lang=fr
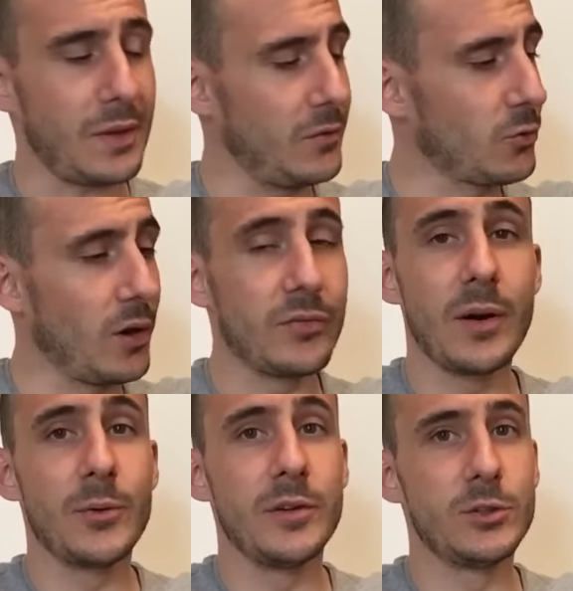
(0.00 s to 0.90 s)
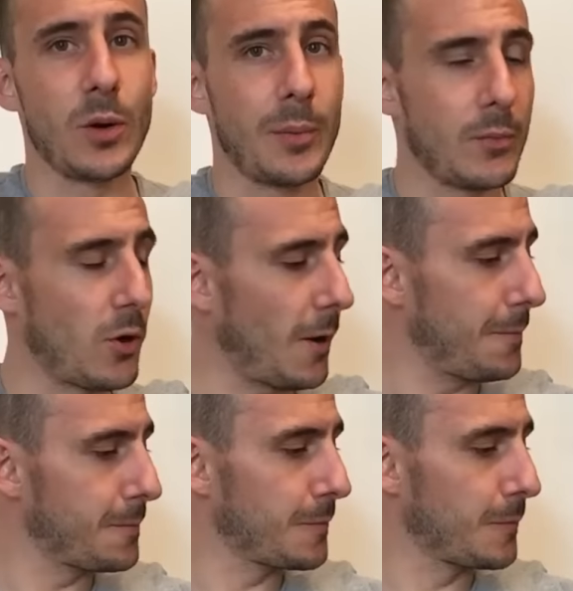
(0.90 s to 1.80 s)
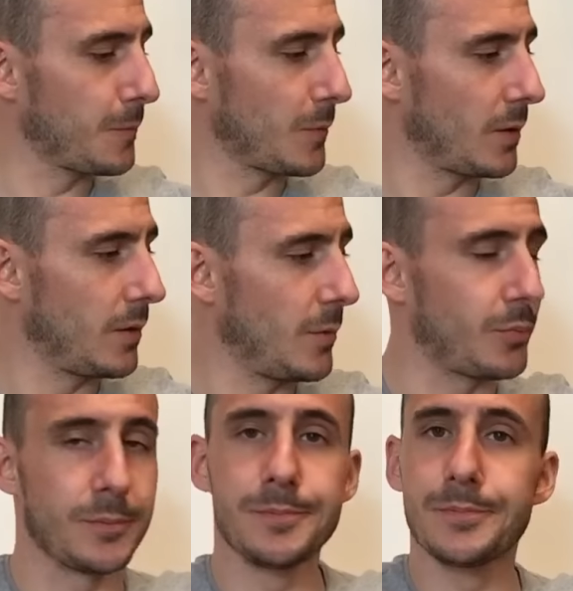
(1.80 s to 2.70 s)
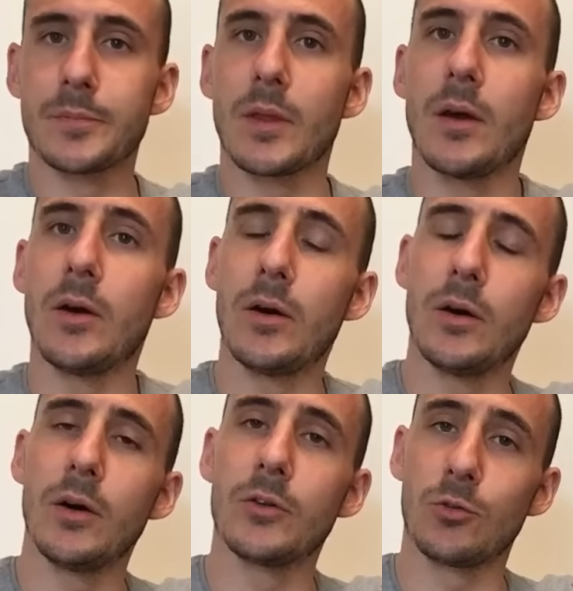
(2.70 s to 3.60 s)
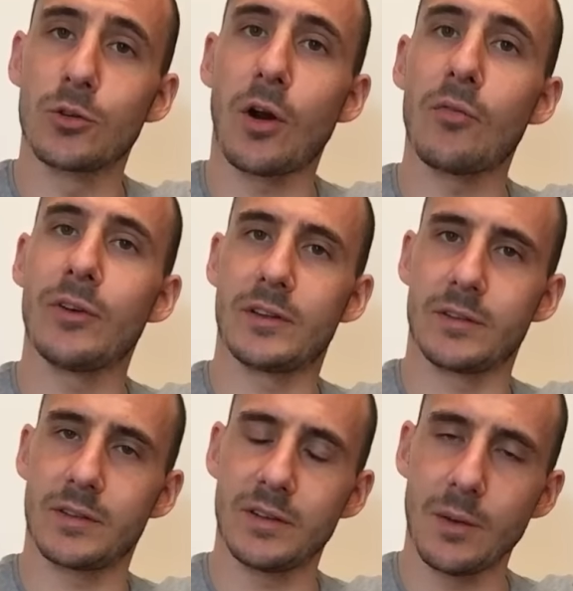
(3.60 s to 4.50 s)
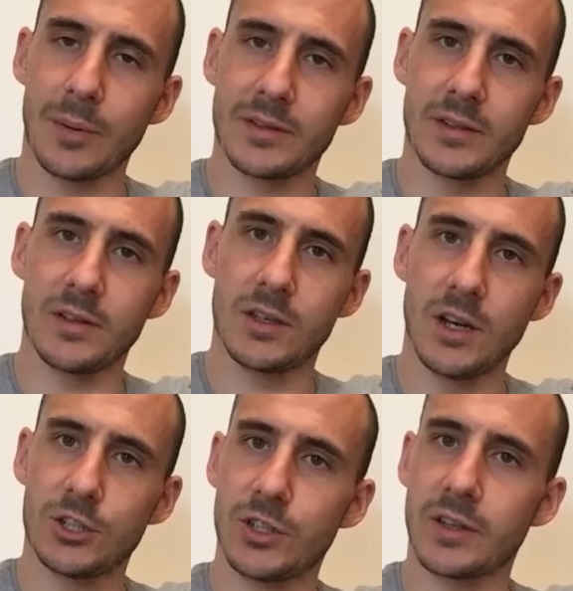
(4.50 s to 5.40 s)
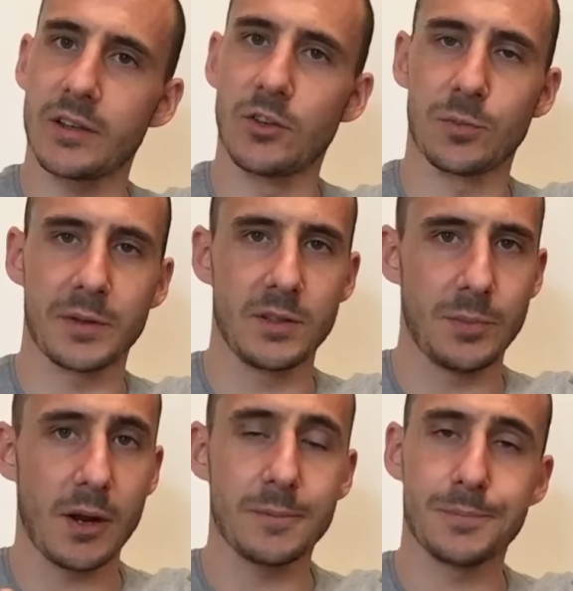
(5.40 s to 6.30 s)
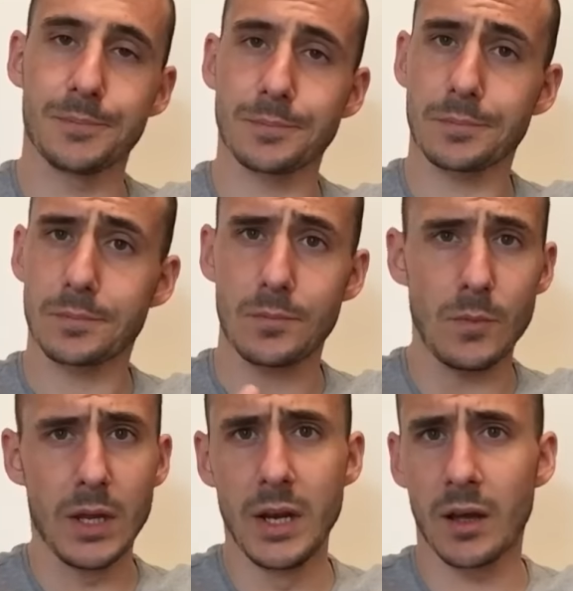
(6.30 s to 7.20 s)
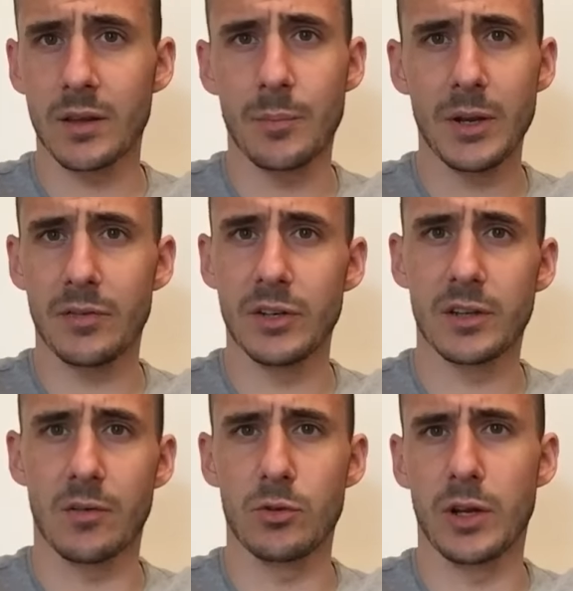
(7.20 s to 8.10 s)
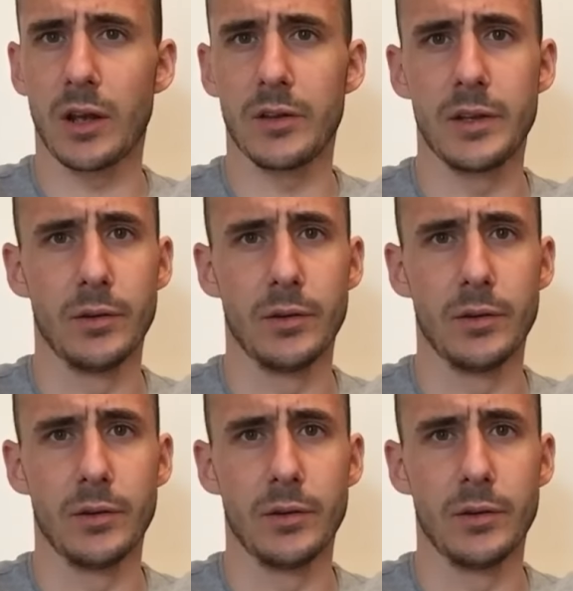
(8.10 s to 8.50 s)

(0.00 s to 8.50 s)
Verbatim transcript: Parce qu'à la fin, à mon avis, je pourrais pas le boire. Hop. Euh, donc en fait, ce qui s'est passé, c'est qu'il a acheté sa résidence principale. Il l'a retapé, il a fait des travaux, il a gardé,